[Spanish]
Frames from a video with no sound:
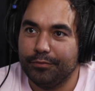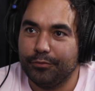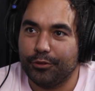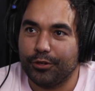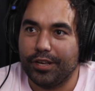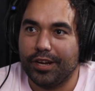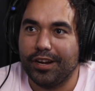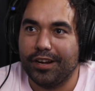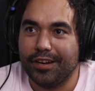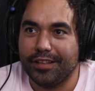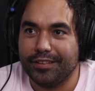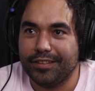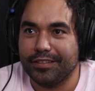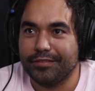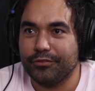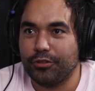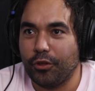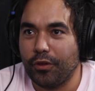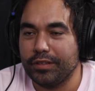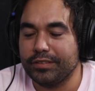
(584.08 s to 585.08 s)
porque la
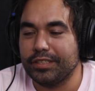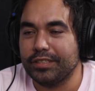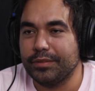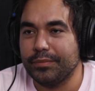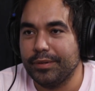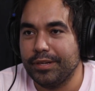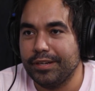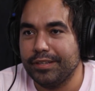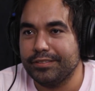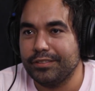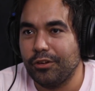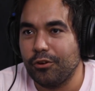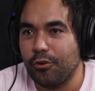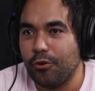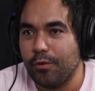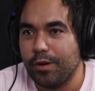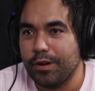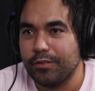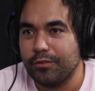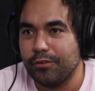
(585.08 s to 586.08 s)
neta toda esta semana he estado
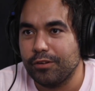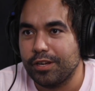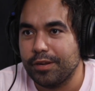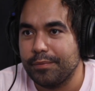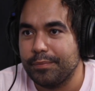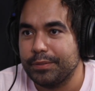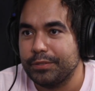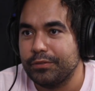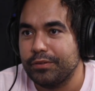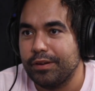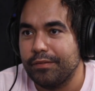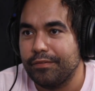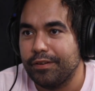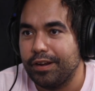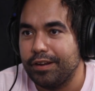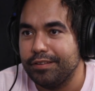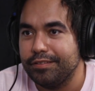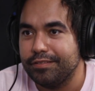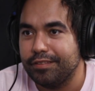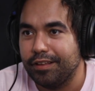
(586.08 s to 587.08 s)
cubriendo lo que pasó en
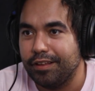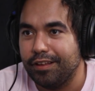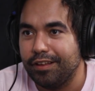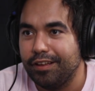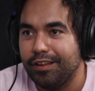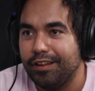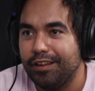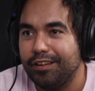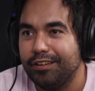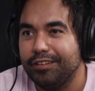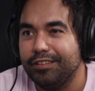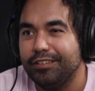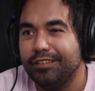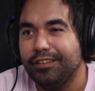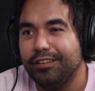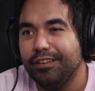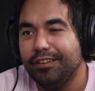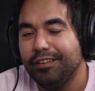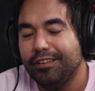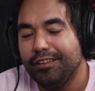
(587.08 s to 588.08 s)
Afganistán y,
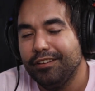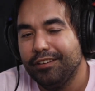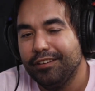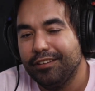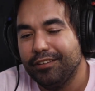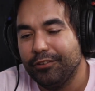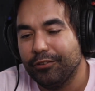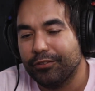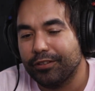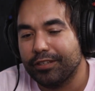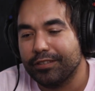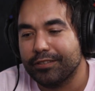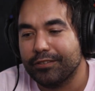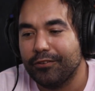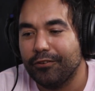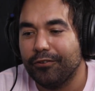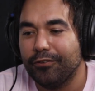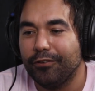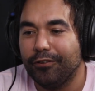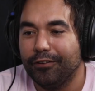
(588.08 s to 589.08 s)
y otras
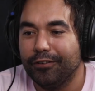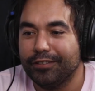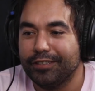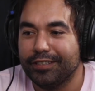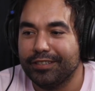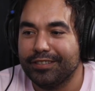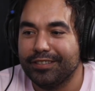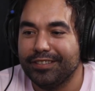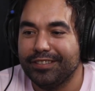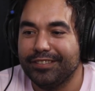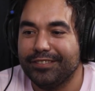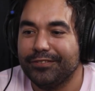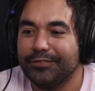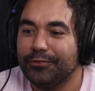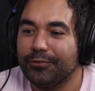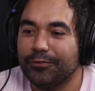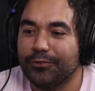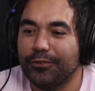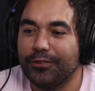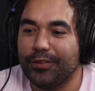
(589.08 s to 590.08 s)
cosas. Y
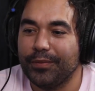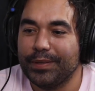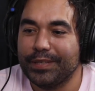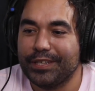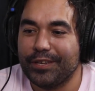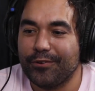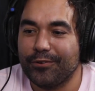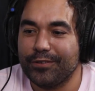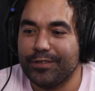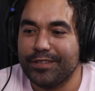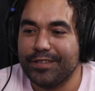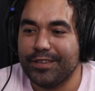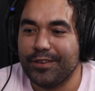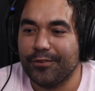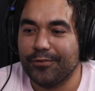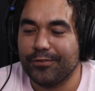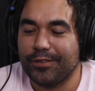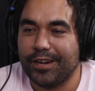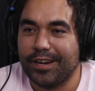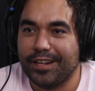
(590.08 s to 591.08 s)
son temas que no sé si
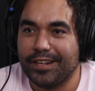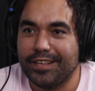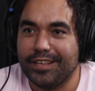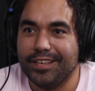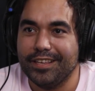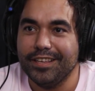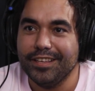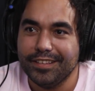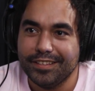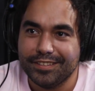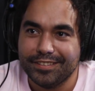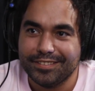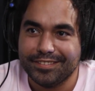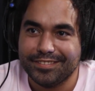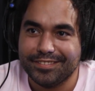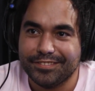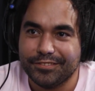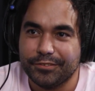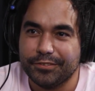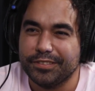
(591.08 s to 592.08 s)
quiero traer aquí.
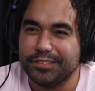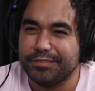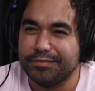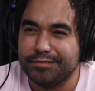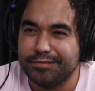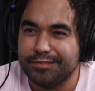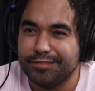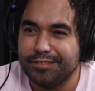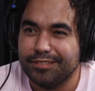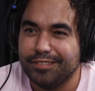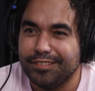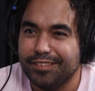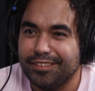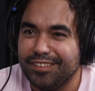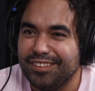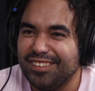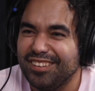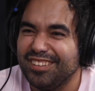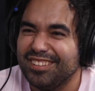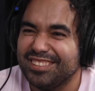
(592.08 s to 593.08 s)
No sé si, eh.
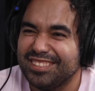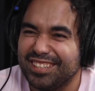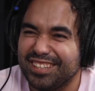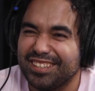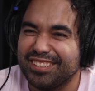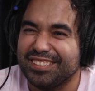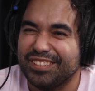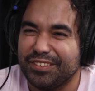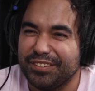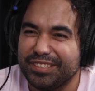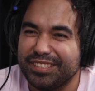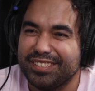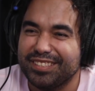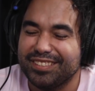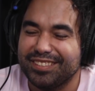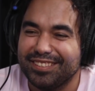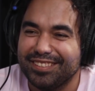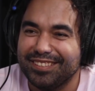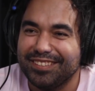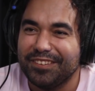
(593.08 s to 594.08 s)

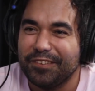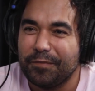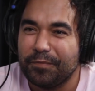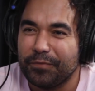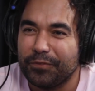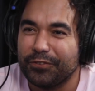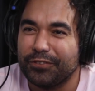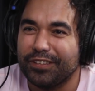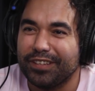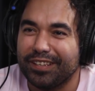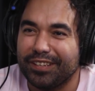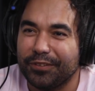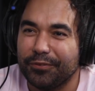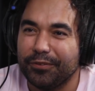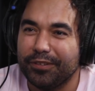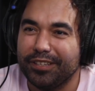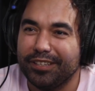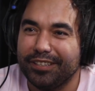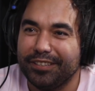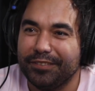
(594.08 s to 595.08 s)
¿Sabes? Sí. O sea, que,
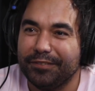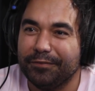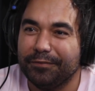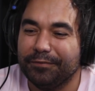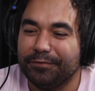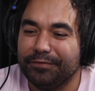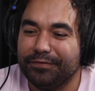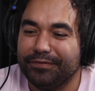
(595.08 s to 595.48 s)
güey,